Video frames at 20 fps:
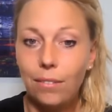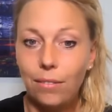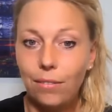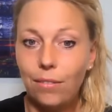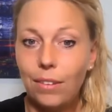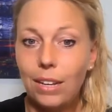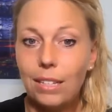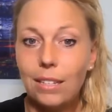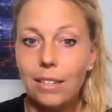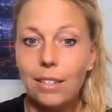
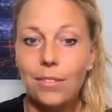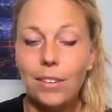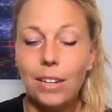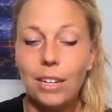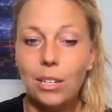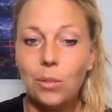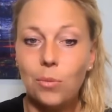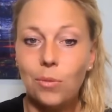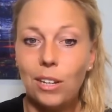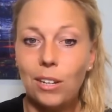Was ist,
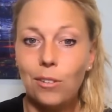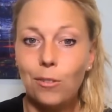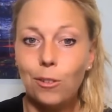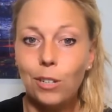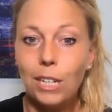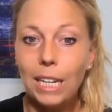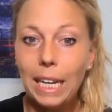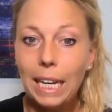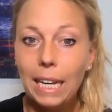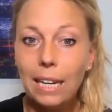wenn das Pferd
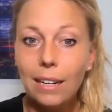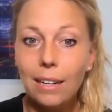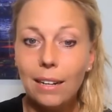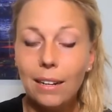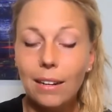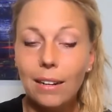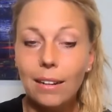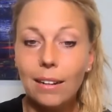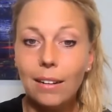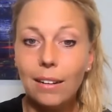von
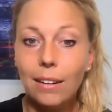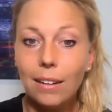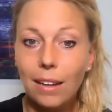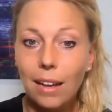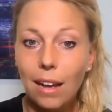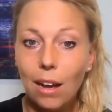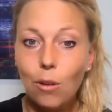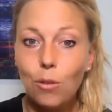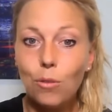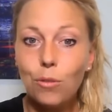hinten
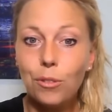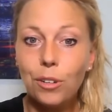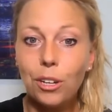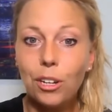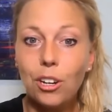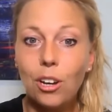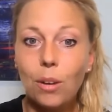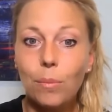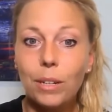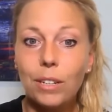
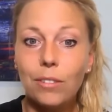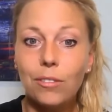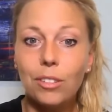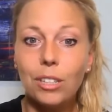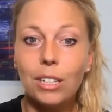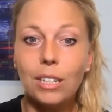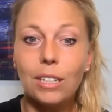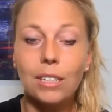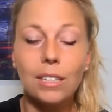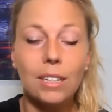aufgenommen
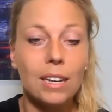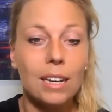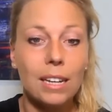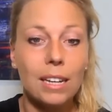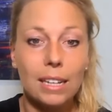wird?